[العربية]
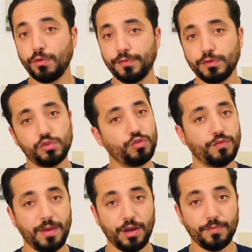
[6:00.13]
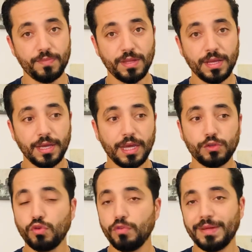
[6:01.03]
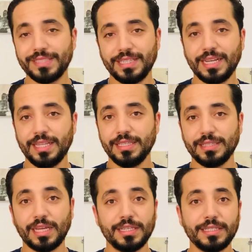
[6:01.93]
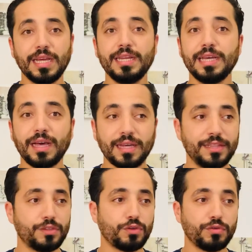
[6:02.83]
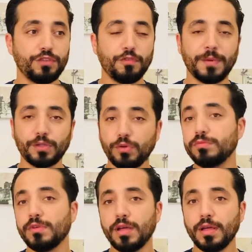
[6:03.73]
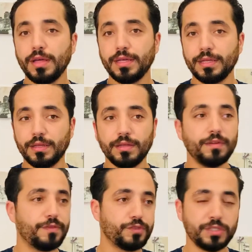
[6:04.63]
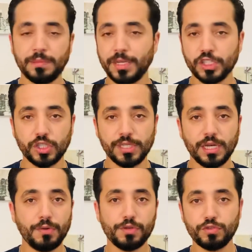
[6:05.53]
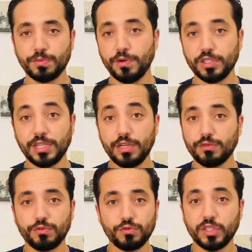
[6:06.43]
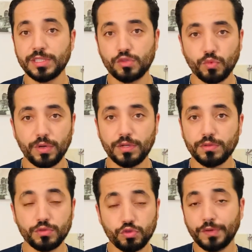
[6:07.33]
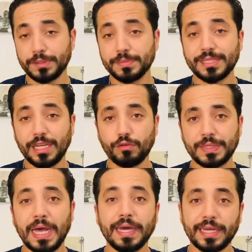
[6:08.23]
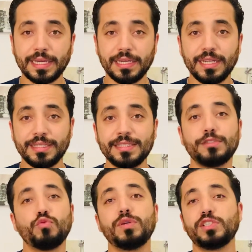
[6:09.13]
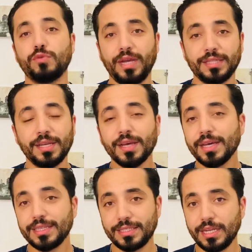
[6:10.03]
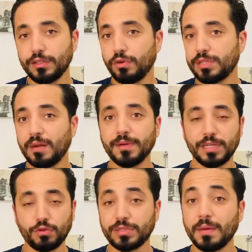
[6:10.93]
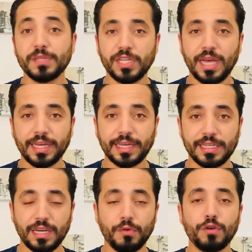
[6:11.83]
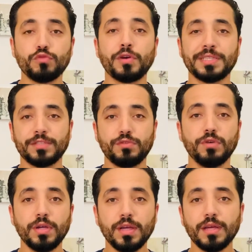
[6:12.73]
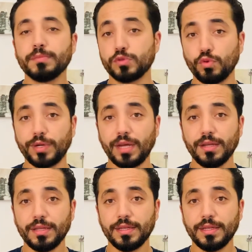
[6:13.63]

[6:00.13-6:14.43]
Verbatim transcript: لوفي وتشوف معاهم تقول لهم مثلا كان عطاني قال لي حق عندك رونديف باترون أه، في السيمانه الجايه او الاسبوع الجاي وجيت نسول نشوف بصح الكونترا حقيقيه لانني سولت شي واحد قال لي الكونترا الكونترا ماشي حقيقيه او لوتوريزاسيون مزوره